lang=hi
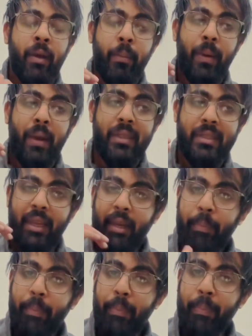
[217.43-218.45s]
पाकिस्तानी
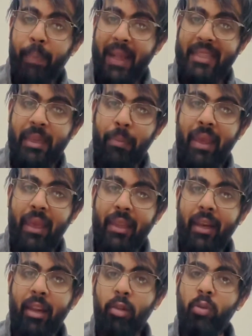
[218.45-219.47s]
पैसे
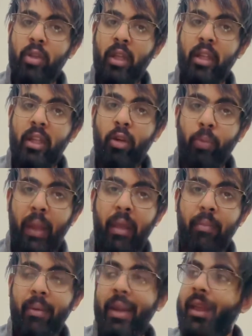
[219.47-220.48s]
भेजता है ना तो उससे इधर रुपये
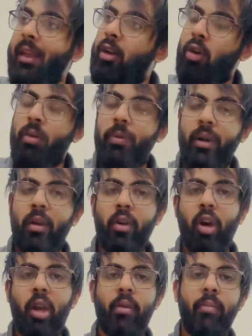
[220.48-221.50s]
ही मिलेंगे गवर्नमेंट को
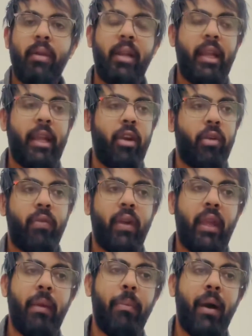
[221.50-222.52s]
डॉलर मिल लेंगे और
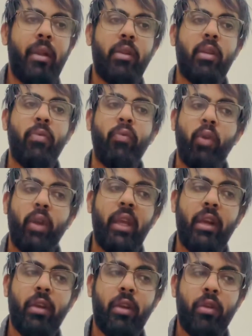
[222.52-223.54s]
वही बात
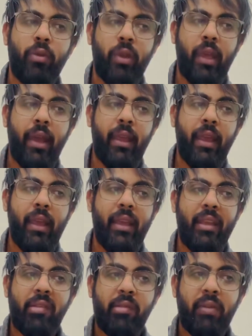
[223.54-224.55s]
वही हरकत हुई है कि
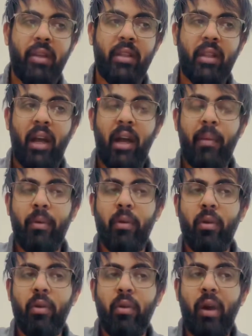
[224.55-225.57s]
इस वक्त आप
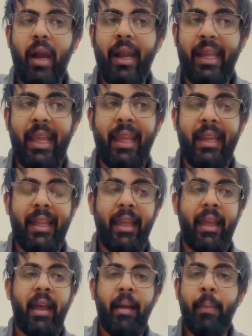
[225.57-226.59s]
लोगों को आइडिया ही नहीं
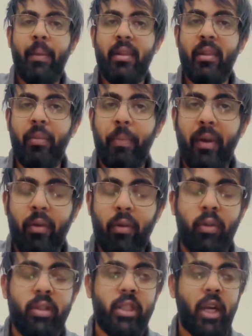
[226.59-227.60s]
है अभी सिर्फ
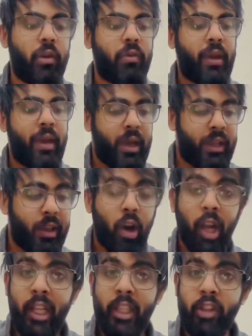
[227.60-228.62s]
पेट्रोल शॉर्ट हुआ है आगे
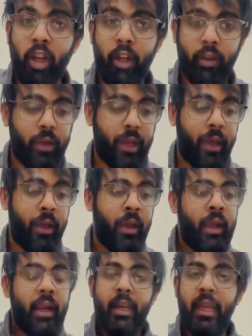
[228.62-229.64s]
ऑयल शॉर्ट होना है
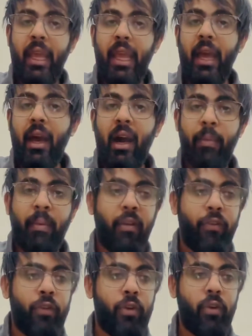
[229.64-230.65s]
ठीक है आपका
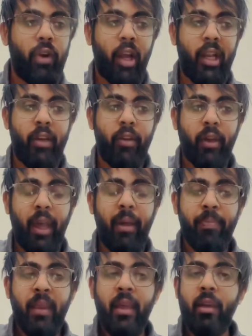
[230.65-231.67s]
फूड ऑयल जो है
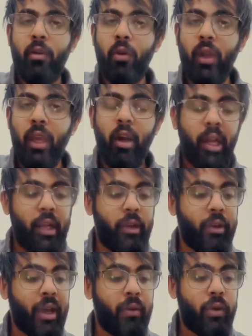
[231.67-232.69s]
कुकिंग ऑयल
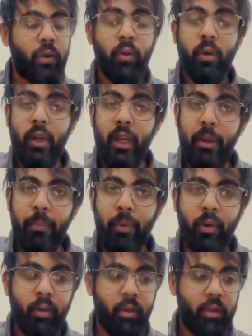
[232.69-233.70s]
जो है वो टोटली
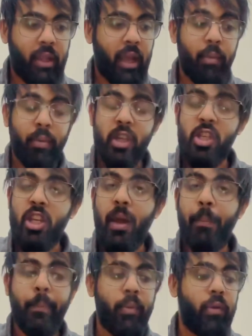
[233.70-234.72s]
इम्पोर्ट होता है आपके
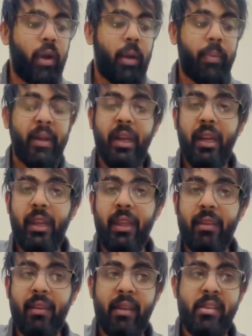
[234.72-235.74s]
शैम्पू आपकी डेली
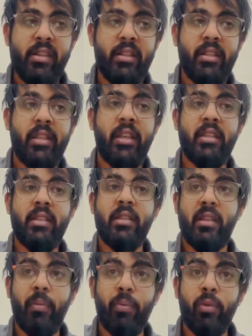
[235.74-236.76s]
इसेंशियल्स ये
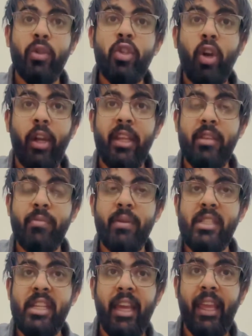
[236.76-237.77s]
सब कुछ शॉर्टेज
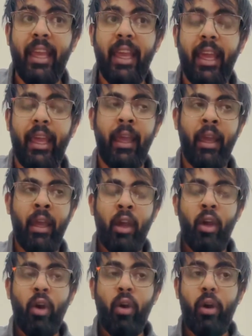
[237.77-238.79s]
में जाएंगे
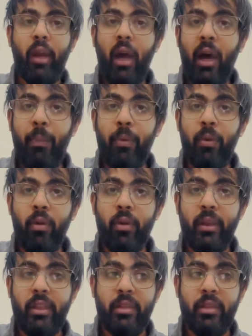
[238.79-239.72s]
और आप लोग इस